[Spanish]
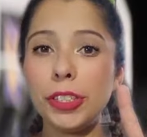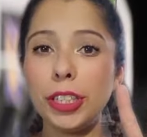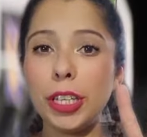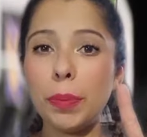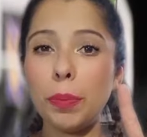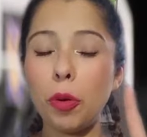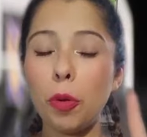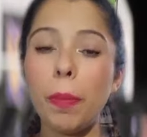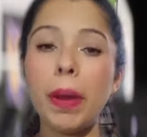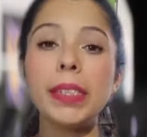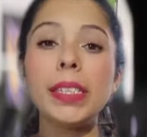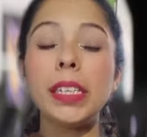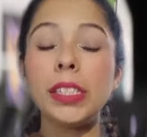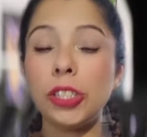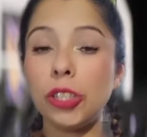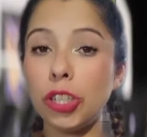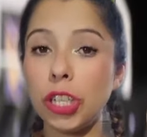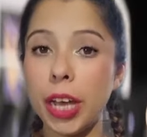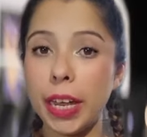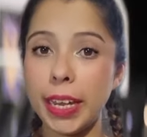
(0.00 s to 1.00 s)
afición de
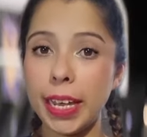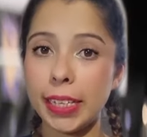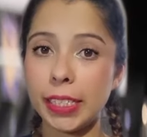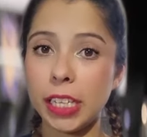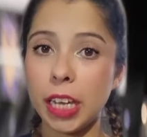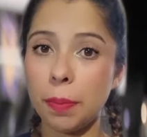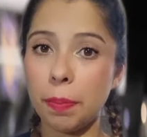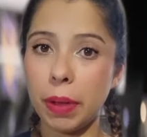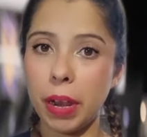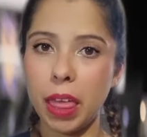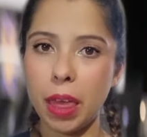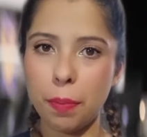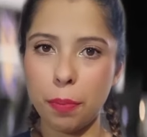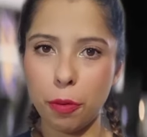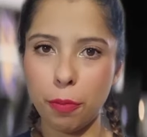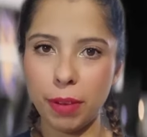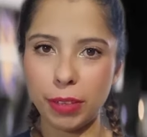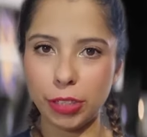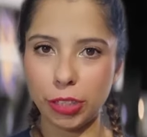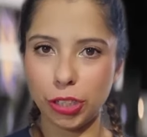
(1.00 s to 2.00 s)
Pumas, soy que
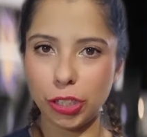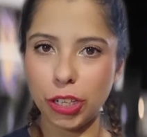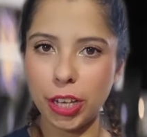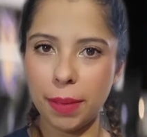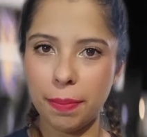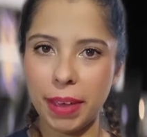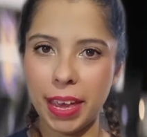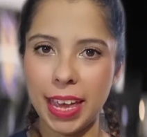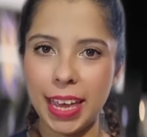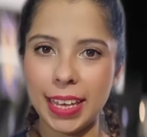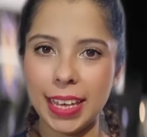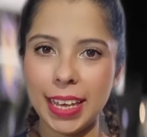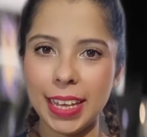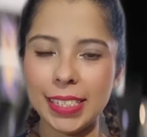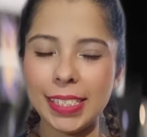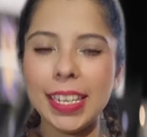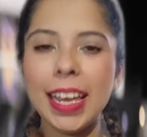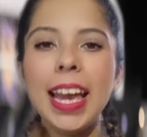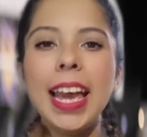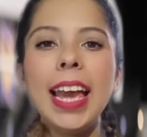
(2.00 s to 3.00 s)
para de Pumas yo soy
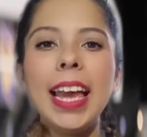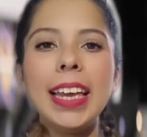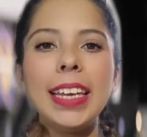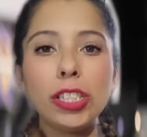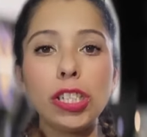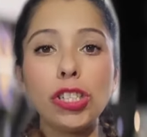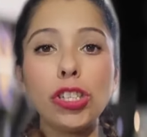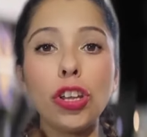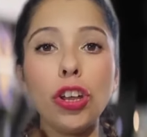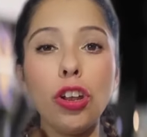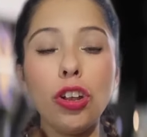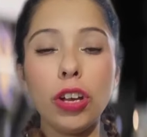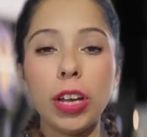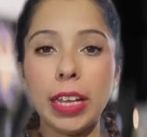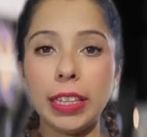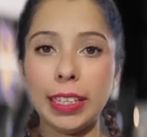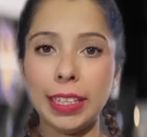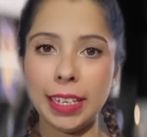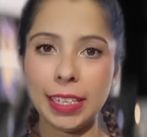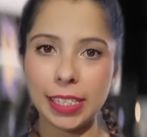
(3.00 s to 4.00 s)
MX y esto es todo
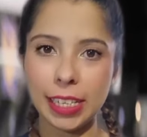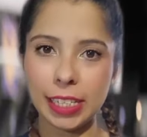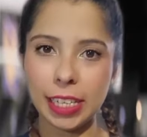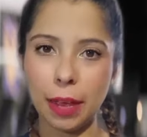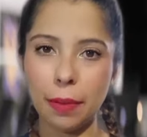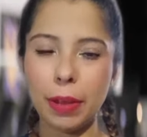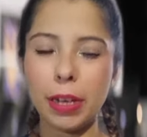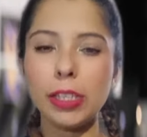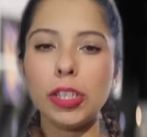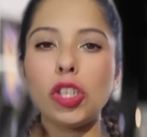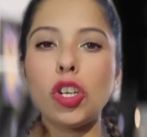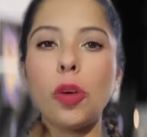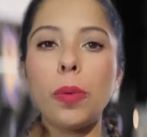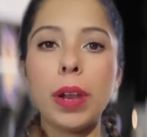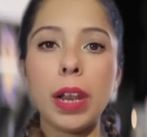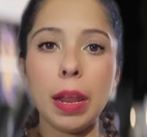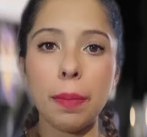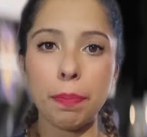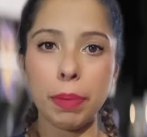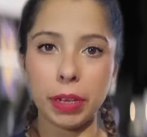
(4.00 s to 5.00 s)
lo que tienes que saber
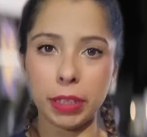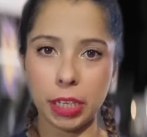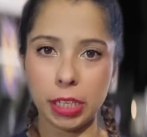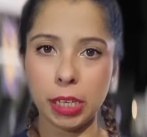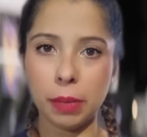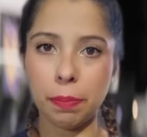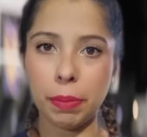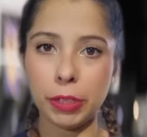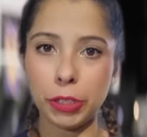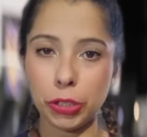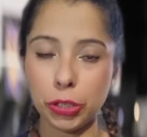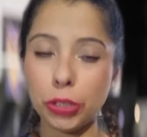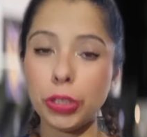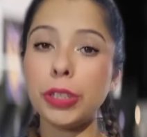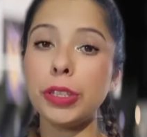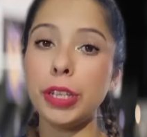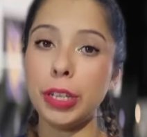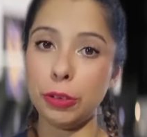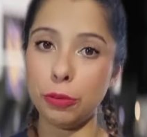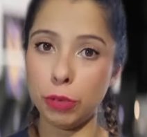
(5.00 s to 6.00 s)
sobre la
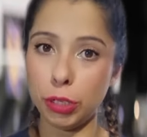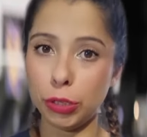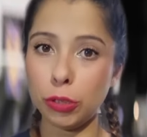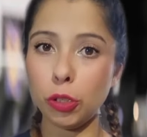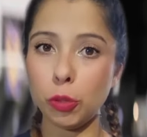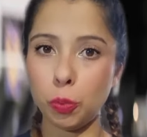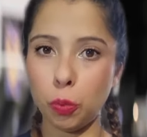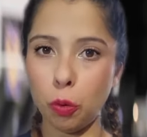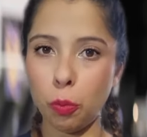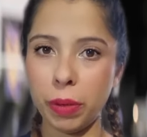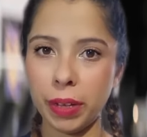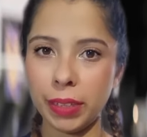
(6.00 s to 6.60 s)
participación de nuestros